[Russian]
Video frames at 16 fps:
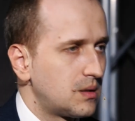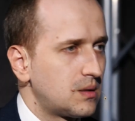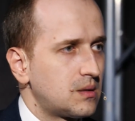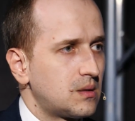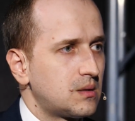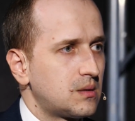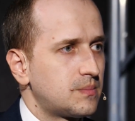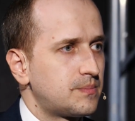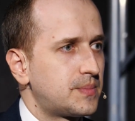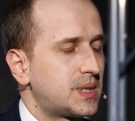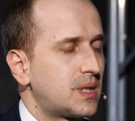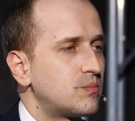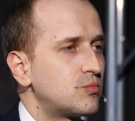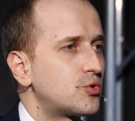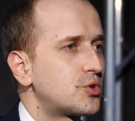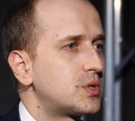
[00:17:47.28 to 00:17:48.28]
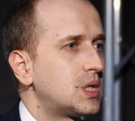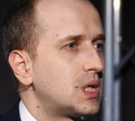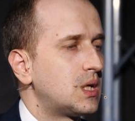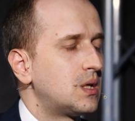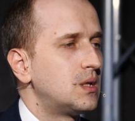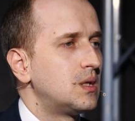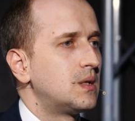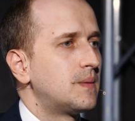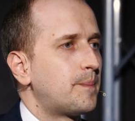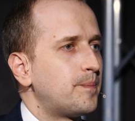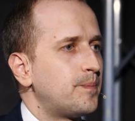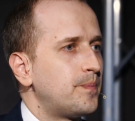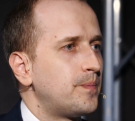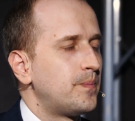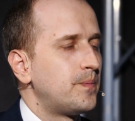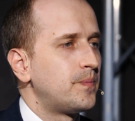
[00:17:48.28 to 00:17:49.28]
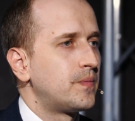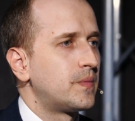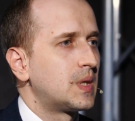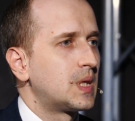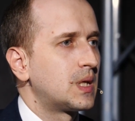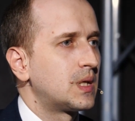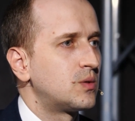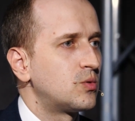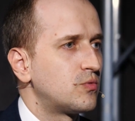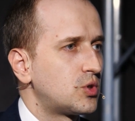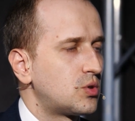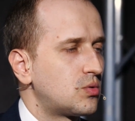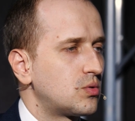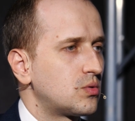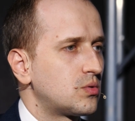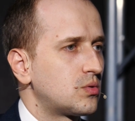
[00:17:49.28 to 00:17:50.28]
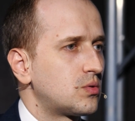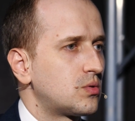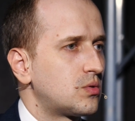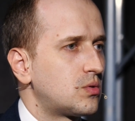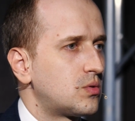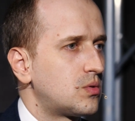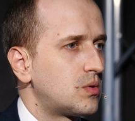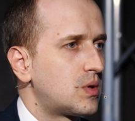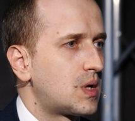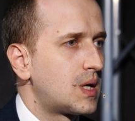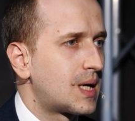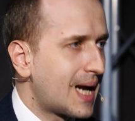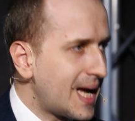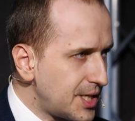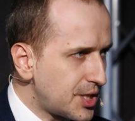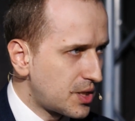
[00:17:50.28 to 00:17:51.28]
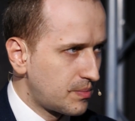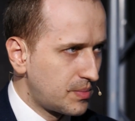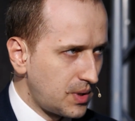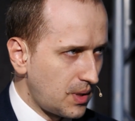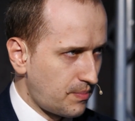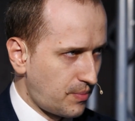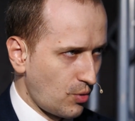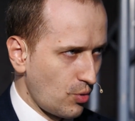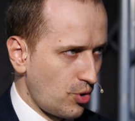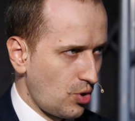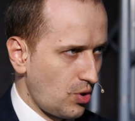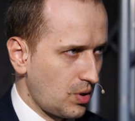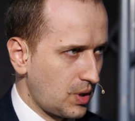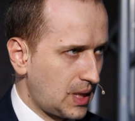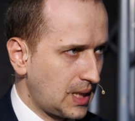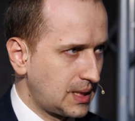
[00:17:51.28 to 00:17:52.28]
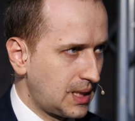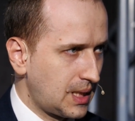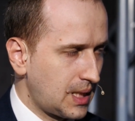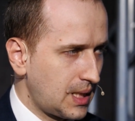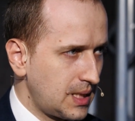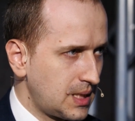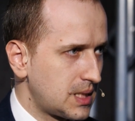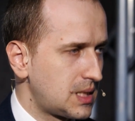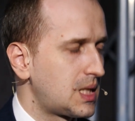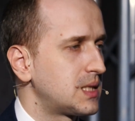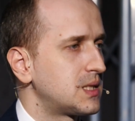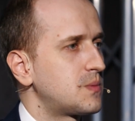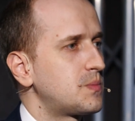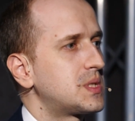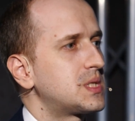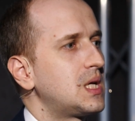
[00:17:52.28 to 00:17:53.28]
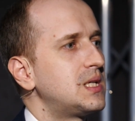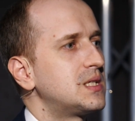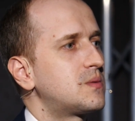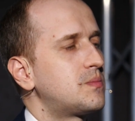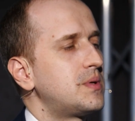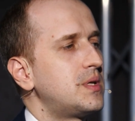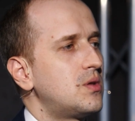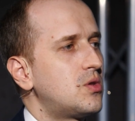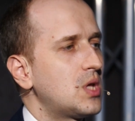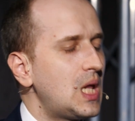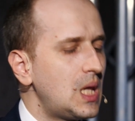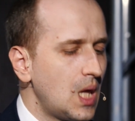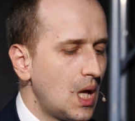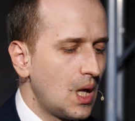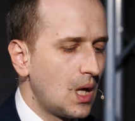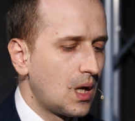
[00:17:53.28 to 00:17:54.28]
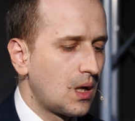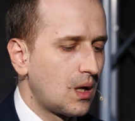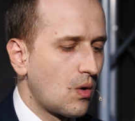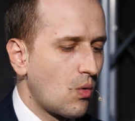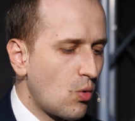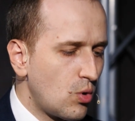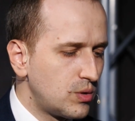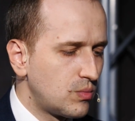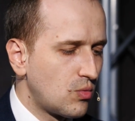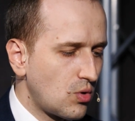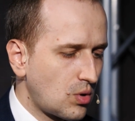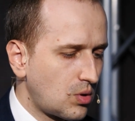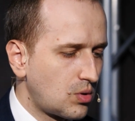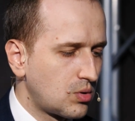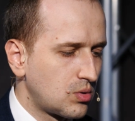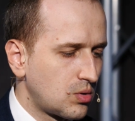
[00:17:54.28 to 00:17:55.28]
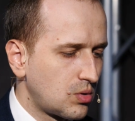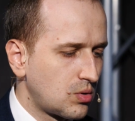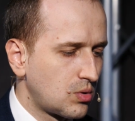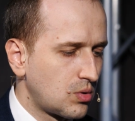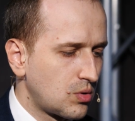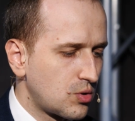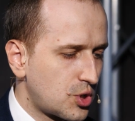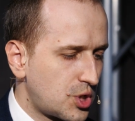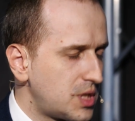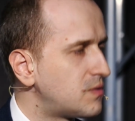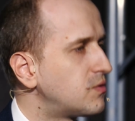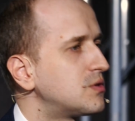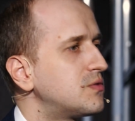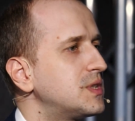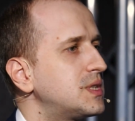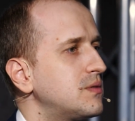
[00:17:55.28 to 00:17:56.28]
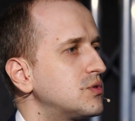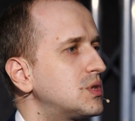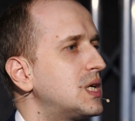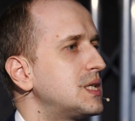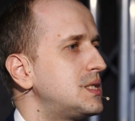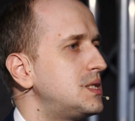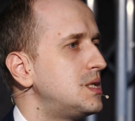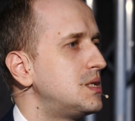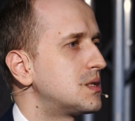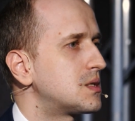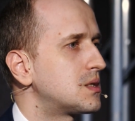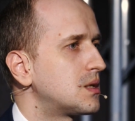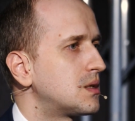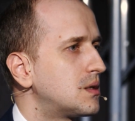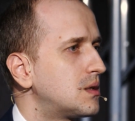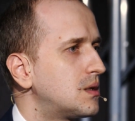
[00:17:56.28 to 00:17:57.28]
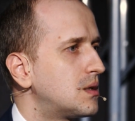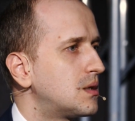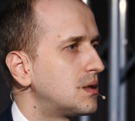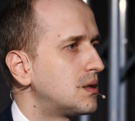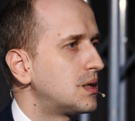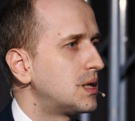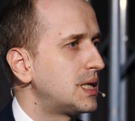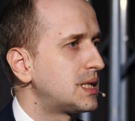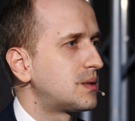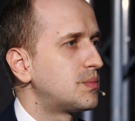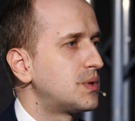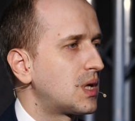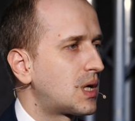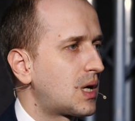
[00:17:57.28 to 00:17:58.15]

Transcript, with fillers: потому что, ну вот, раньше было проще, когда иностранный специалист приезжал, он мог жить вот в этой вот гостинице. Это было